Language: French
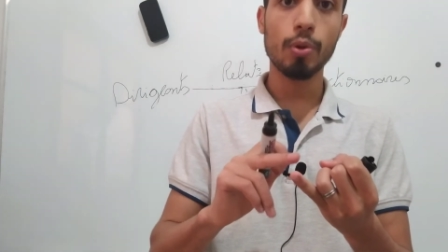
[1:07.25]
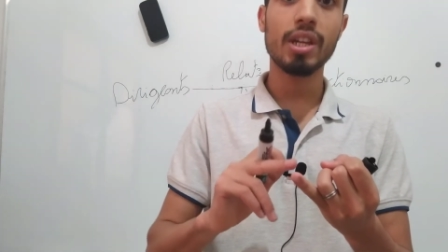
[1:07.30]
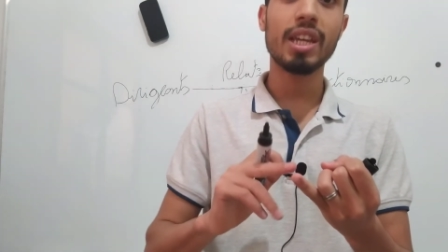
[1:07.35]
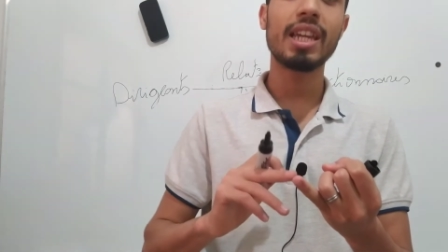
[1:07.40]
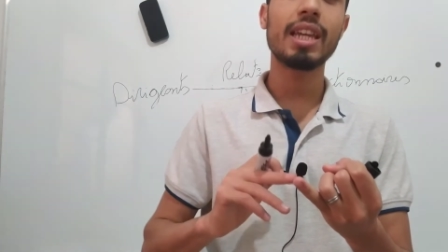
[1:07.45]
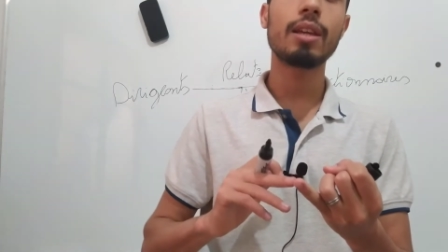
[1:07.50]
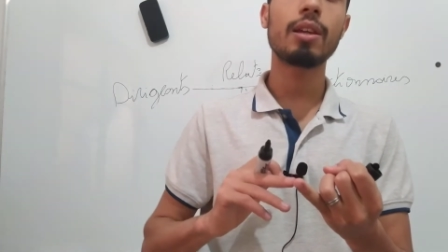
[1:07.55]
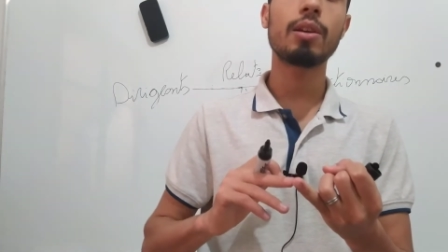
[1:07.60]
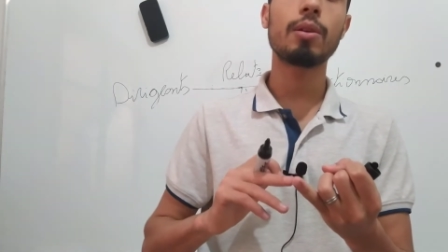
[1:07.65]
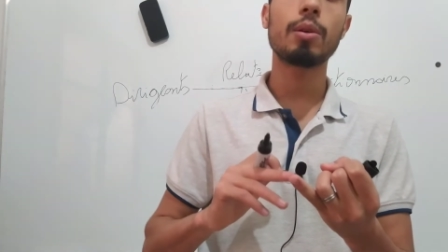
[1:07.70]
Et puis,
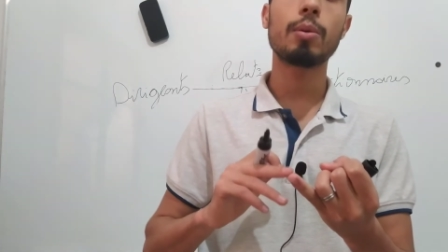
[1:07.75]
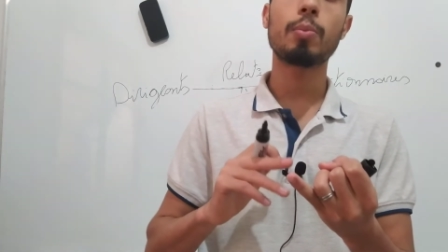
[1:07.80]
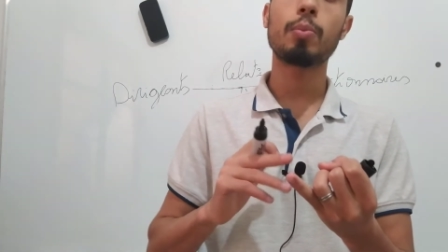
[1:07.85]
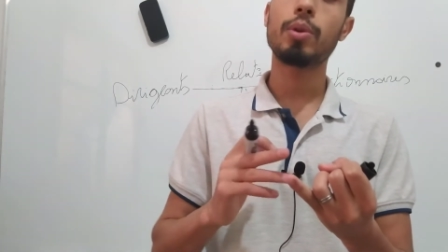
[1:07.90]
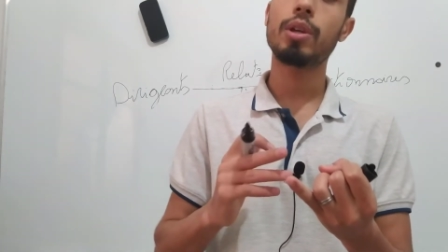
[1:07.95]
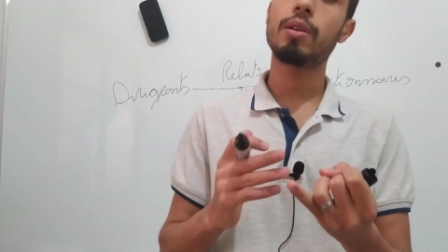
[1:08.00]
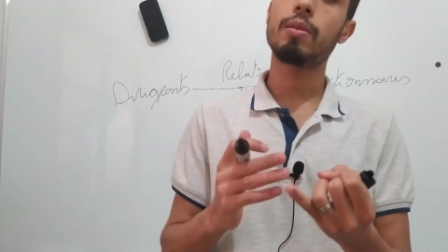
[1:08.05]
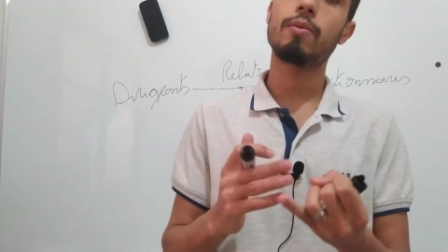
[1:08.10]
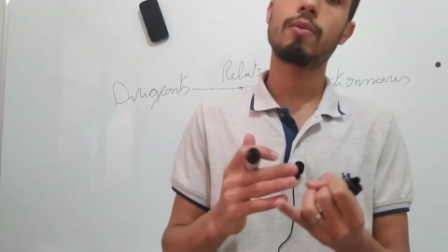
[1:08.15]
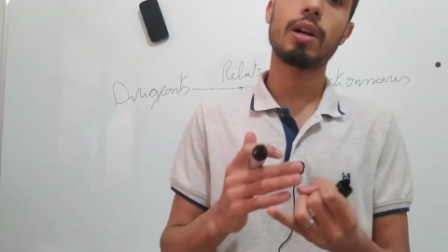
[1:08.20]
qui, et
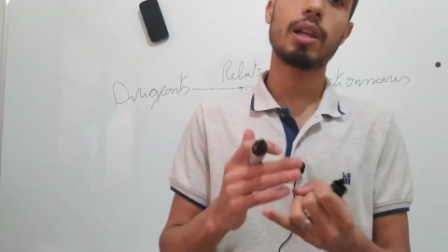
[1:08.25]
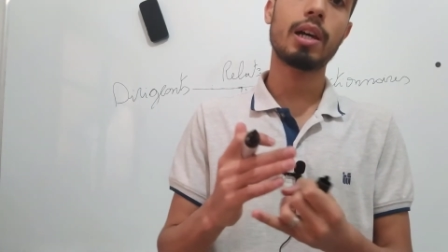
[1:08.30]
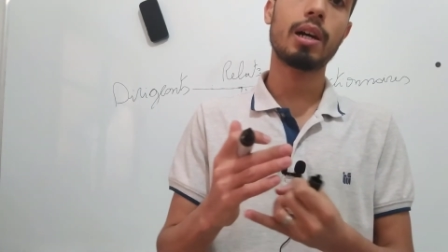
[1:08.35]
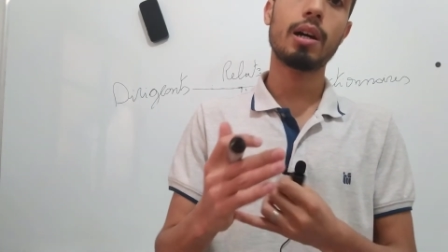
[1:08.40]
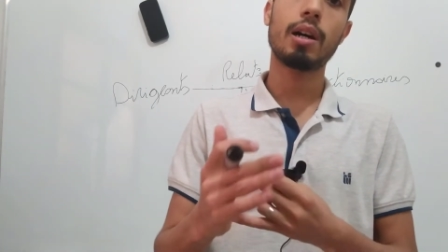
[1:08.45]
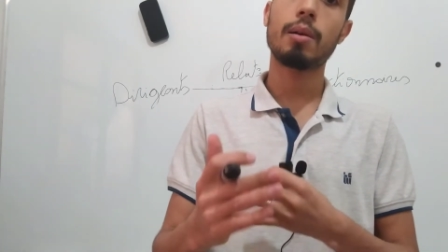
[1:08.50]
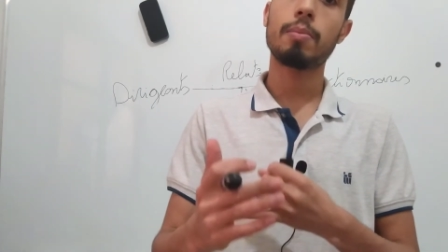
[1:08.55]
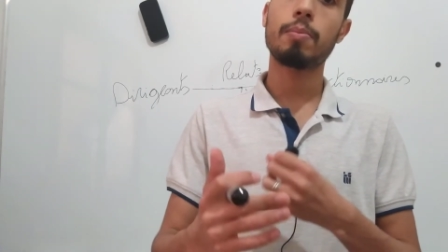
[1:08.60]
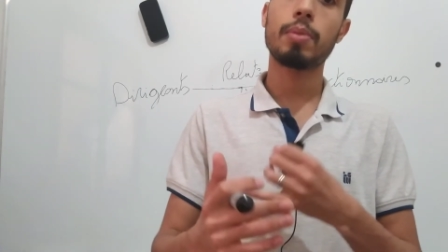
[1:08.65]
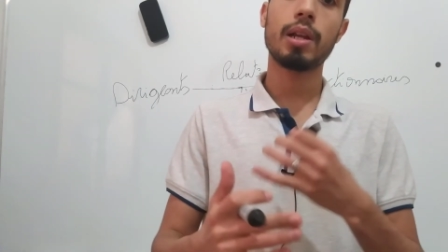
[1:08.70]
puis
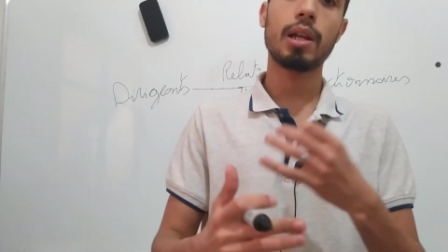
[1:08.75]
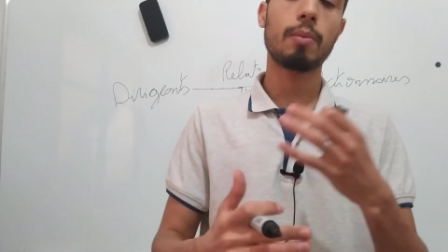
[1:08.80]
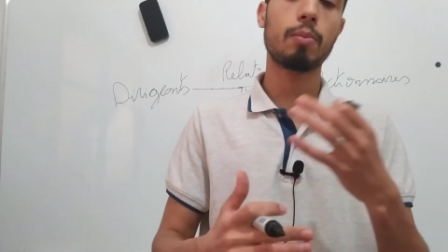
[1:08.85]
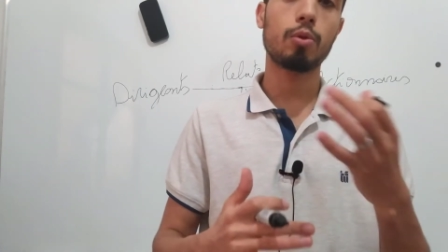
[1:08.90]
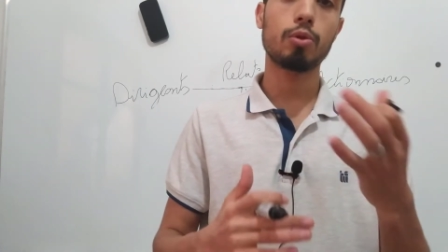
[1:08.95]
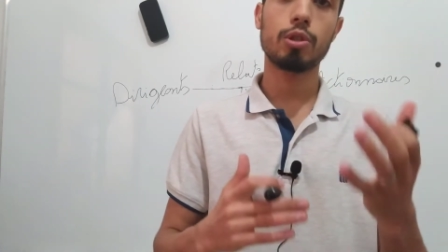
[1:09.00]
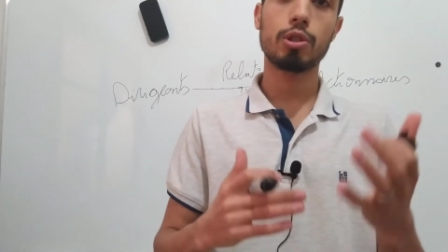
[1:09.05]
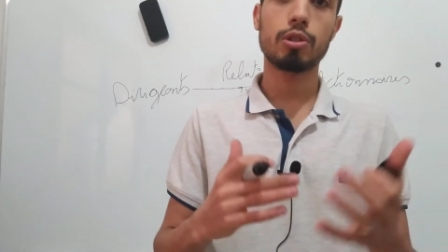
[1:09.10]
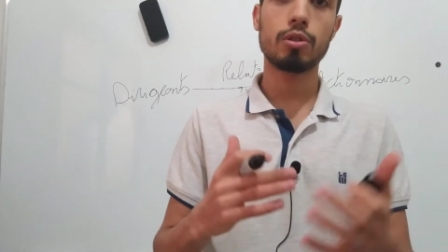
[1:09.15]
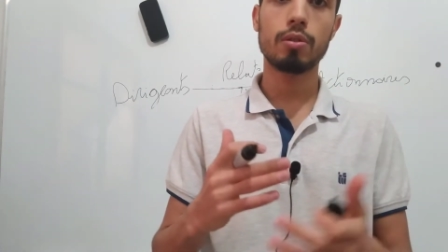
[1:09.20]
voilà, après la
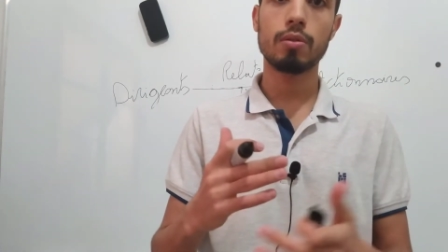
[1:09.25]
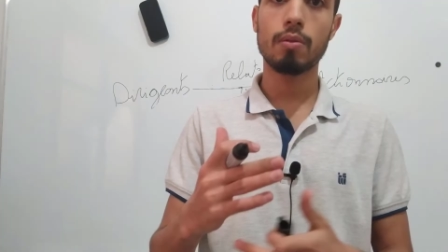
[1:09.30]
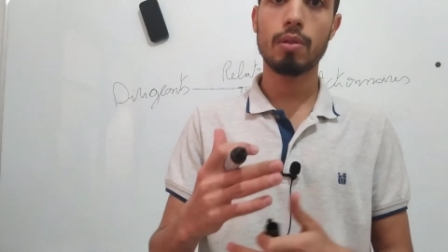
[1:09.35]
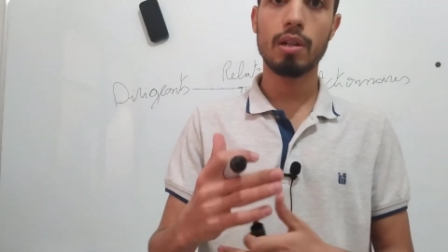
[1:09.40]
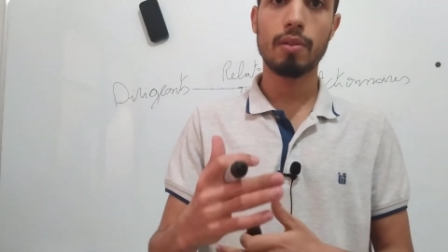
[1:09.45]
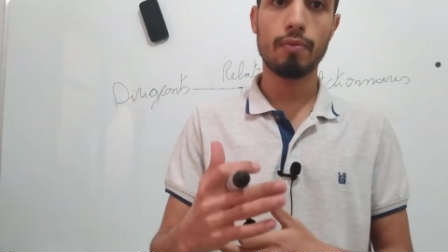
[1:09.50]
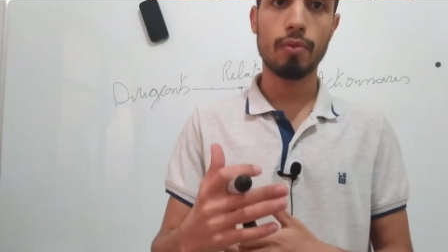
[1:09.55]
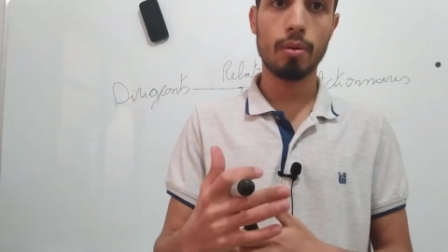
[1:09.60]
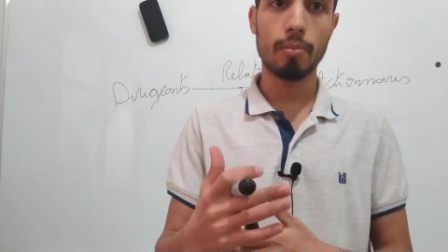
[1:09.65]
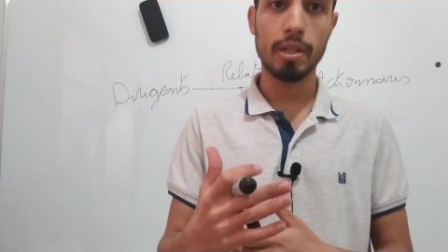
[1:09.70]
production de
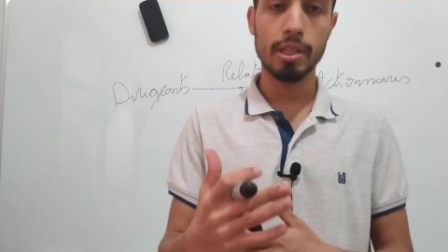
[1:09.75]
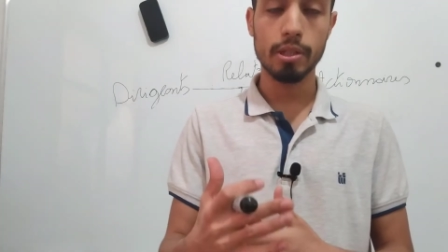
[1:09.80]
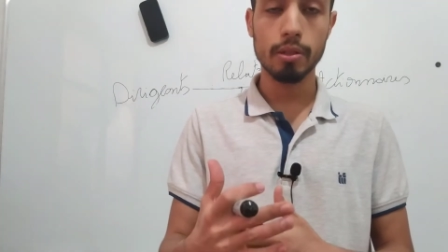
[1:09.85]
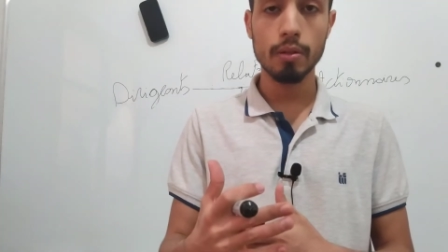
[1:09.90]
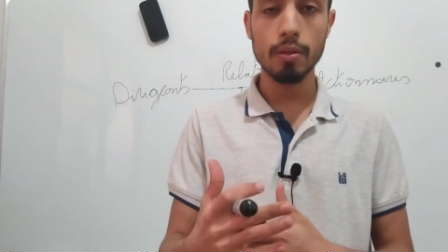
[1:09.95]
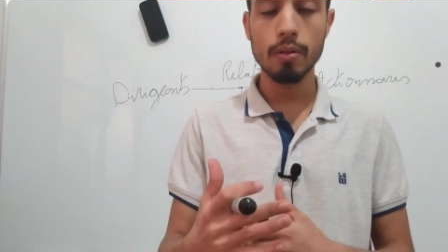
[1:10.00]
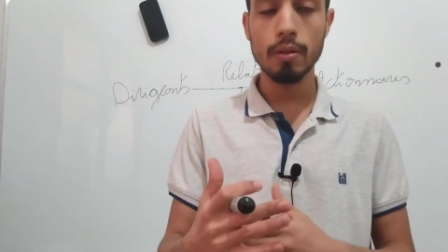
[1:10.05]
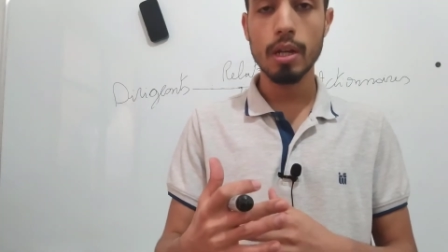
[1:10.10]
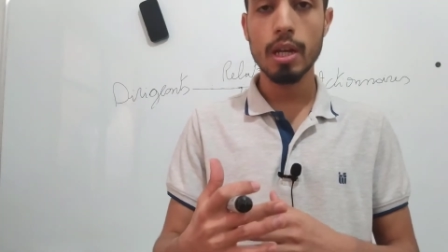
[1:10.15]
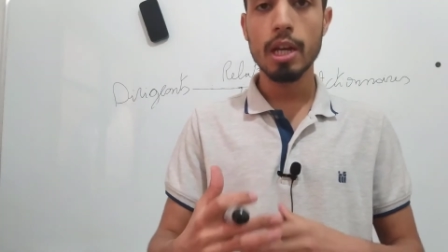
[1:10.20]

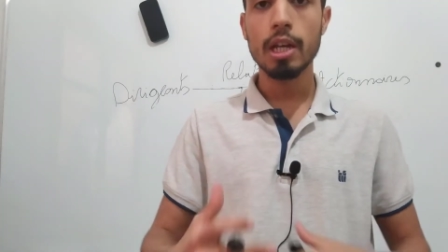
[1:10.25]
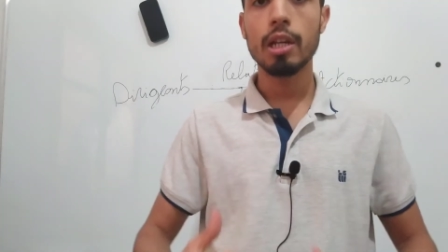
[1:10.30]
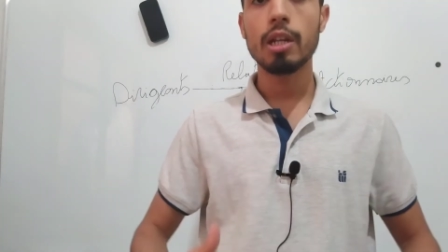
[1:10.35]
l'information,